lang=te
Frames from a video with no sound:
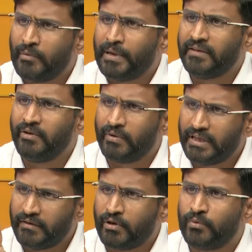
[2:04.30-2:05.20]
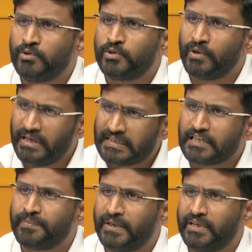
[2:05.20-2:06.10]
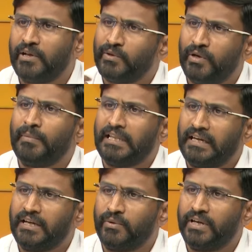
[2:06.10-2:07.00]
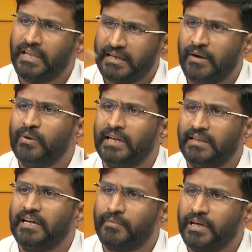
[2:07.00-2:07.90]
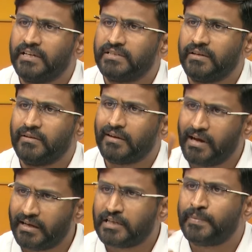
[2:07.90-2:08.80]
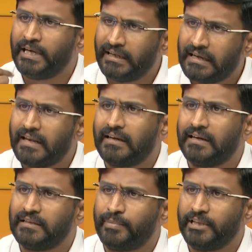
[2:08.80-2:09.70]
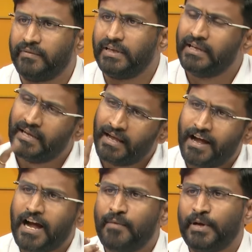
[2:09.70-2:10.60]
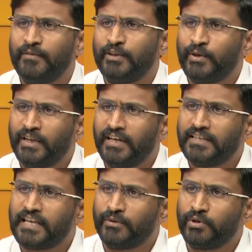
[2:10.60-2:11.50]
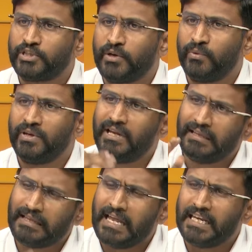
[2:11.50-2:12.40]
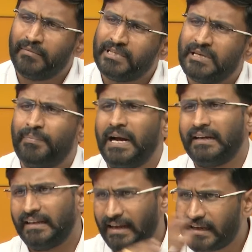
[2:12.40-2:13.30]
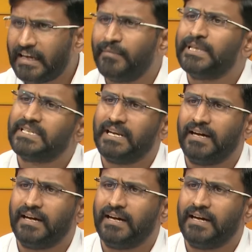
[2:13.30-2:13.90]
పదవి ఎవరైతే ఎవరు గుంజుకోలేదు చచ్చిపోయిన తర్వాత కూడా మా దగ్గర ఉండేది అది రాహుల్ గాంధీ గారు మాకు ఇచ్చారు కాంగ్రెస్ పార్టీ కార్యకర్త పదవి ఆ పదవితోటే నేను సంతోషంగా ఉన్నా దానికి మించి పార్టీ నాకు ఏమి ఇచ్చినా